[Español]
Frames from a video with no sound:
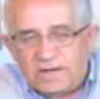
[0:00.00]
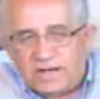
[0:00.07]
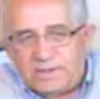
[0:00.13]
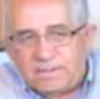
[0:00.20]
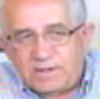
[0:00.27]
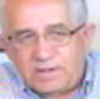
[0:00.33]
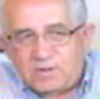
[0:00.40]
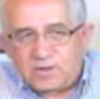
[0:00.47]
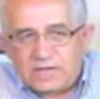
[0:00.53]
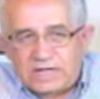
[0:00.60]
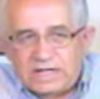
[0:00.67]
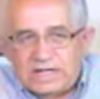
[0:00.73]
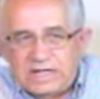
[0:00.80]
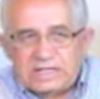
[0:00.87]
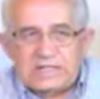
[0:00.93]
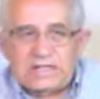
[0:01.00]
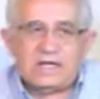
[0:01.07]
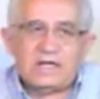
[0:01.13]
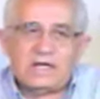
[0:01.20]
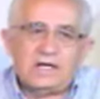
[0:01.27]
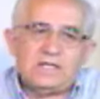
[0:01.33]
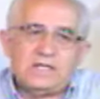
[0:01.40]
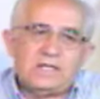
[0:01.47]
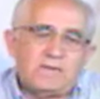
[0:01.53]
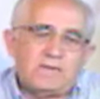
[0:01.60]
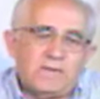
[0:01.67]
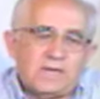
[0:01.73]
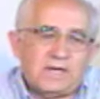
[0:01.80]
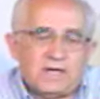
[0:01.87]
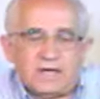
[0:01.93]
para preguntarle si quiere
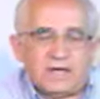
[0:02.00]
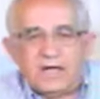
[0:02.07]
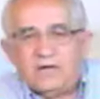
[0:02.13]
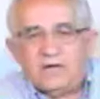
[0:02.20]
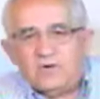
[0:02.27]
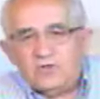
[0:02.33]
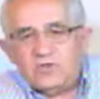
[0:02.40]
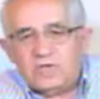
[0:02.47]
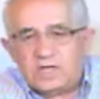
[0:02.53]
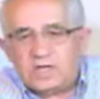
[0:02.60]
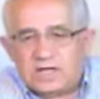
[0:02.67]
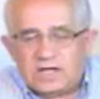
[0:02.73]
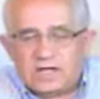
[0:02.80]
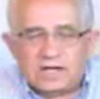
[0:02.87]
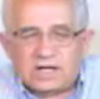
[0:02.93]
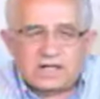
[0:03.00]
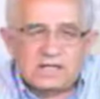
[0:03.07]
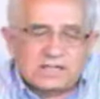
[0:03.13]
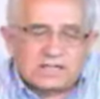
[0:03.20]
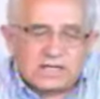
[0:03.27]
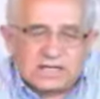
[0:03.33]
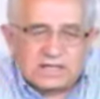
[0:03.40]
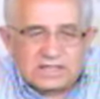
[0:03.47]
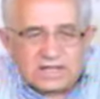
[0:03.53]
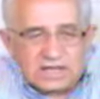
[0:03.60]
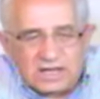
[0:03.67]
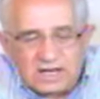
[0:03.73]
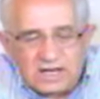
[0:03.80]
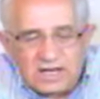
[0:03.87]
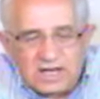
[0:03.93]
ser mexicano, si quiere
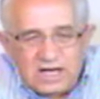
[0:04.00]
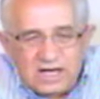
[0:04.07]
registrarse